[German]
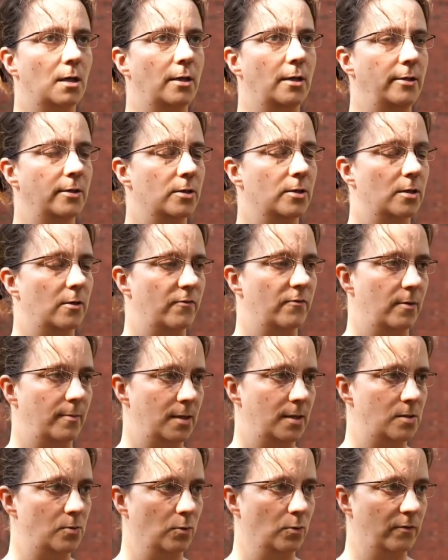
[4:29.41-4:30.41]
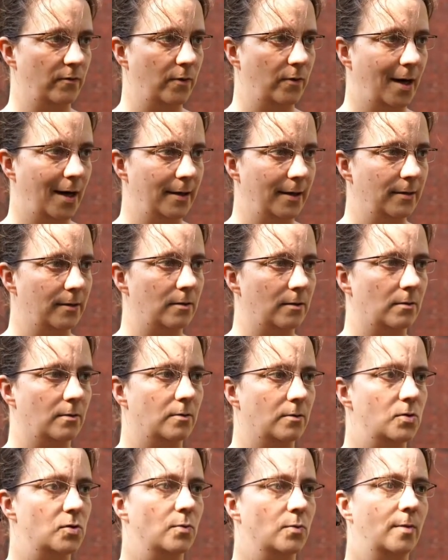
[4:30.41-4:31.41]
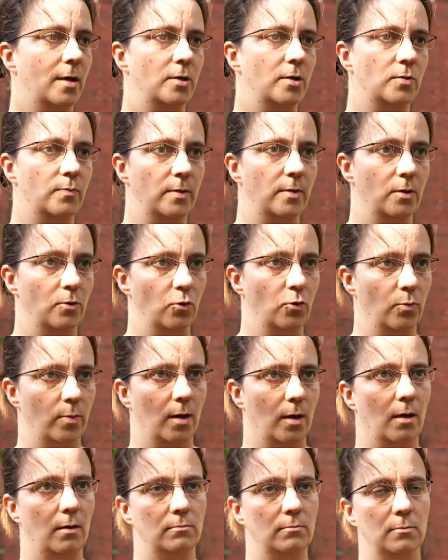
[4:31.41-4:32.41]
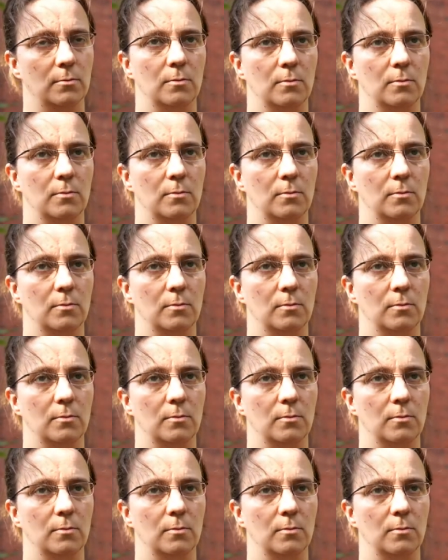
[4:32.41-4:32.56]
klinische Information vorhanden, zum Beispiel über